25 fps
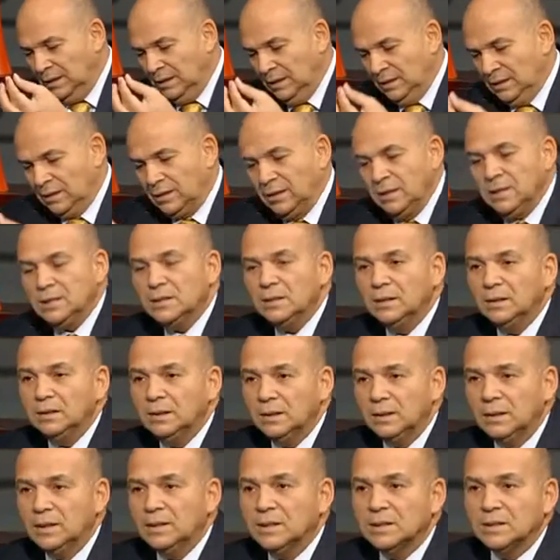رئيسها
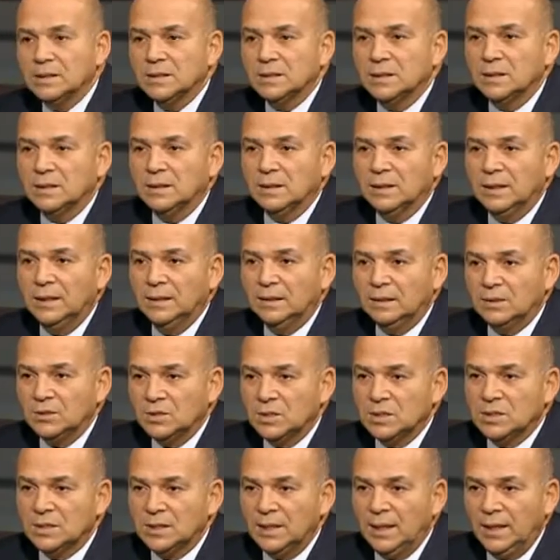رئيس هيئة
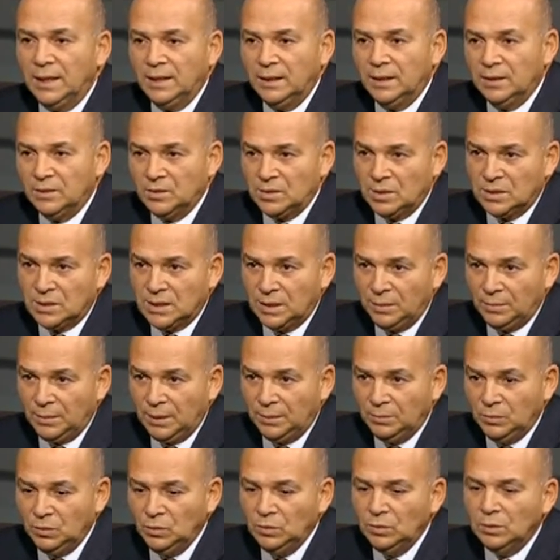تنشيط السياحة حاليا الأستاذ سامي
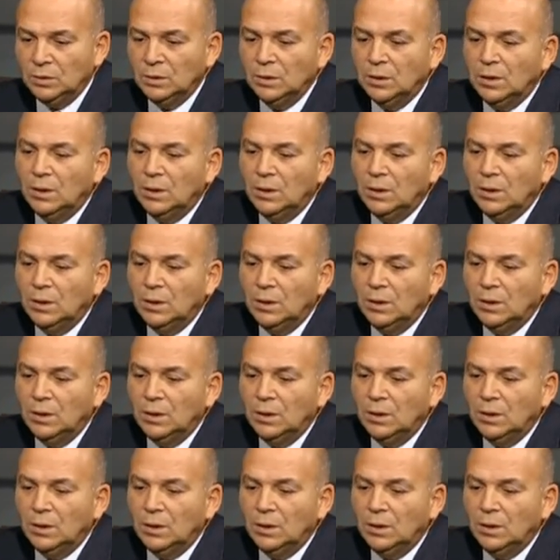محمود